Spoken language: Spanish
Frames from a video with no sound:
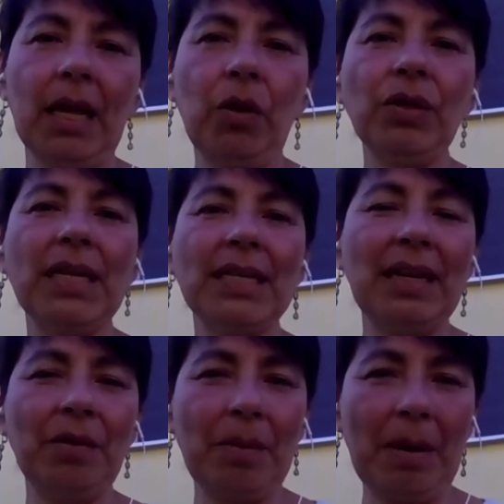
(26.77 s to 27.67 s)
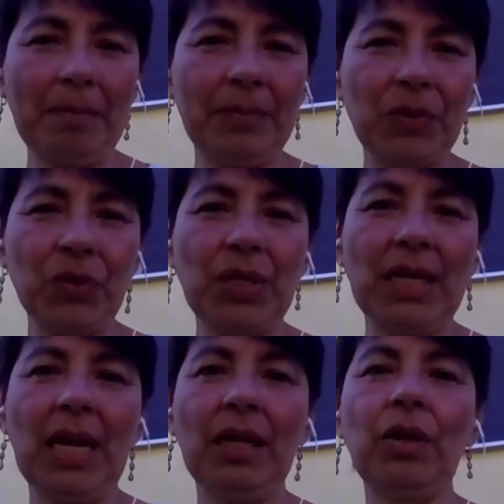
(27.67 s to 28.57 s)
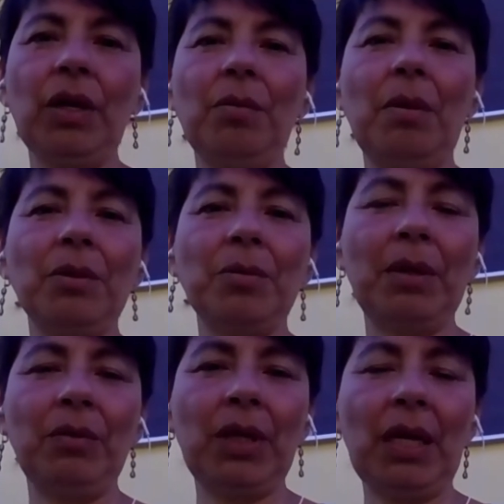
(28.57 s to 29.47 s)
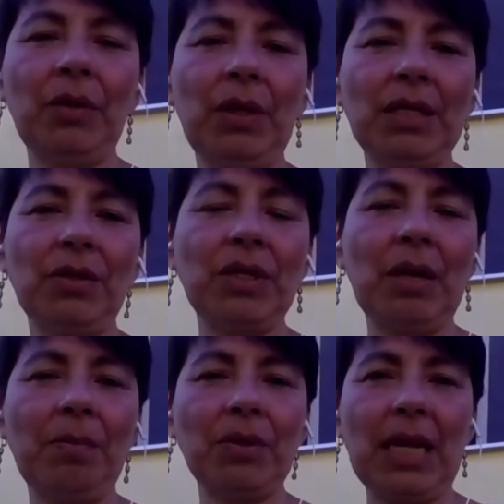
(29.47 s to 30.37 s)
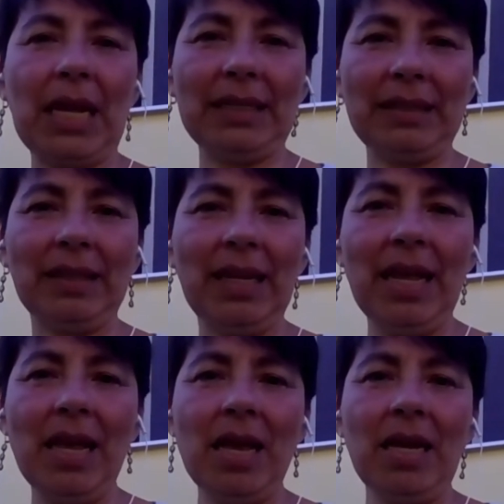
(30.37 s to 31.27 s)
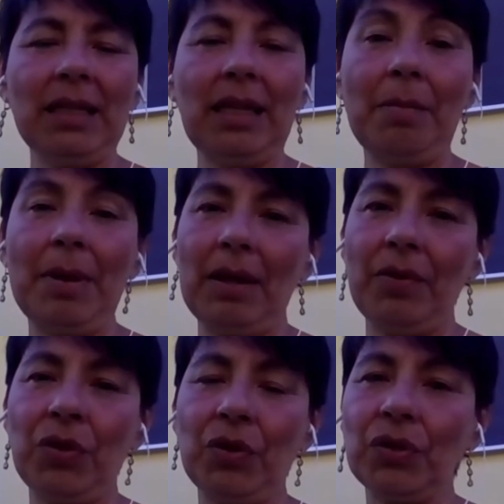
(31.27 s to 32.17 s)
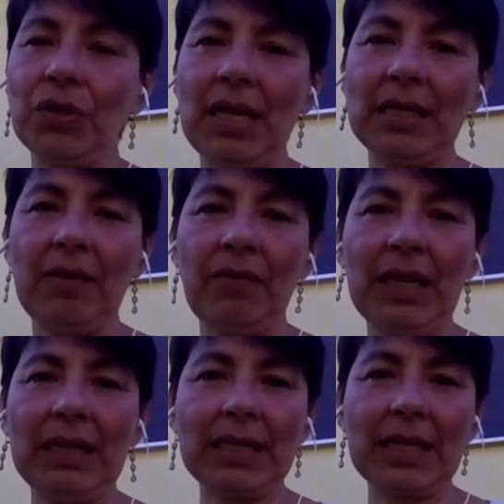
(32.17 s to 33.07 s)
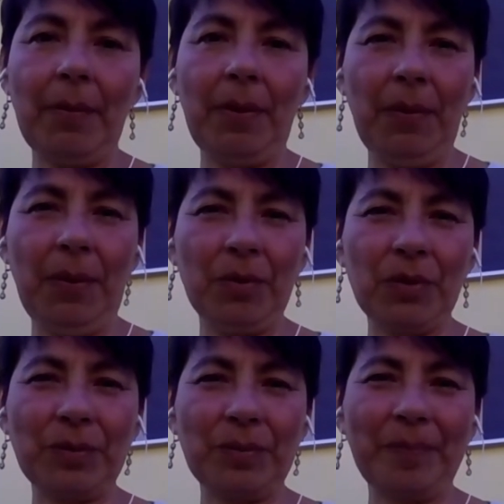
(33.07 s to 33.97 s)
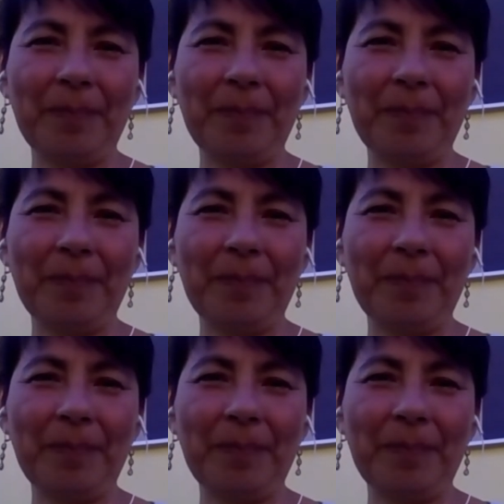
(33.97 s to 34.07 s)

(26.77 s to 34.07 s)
cosas que nos van sucediendo y que nos vamos preguntando en estos tiempos tan, tan maravillosos y desafiantes que vivimos.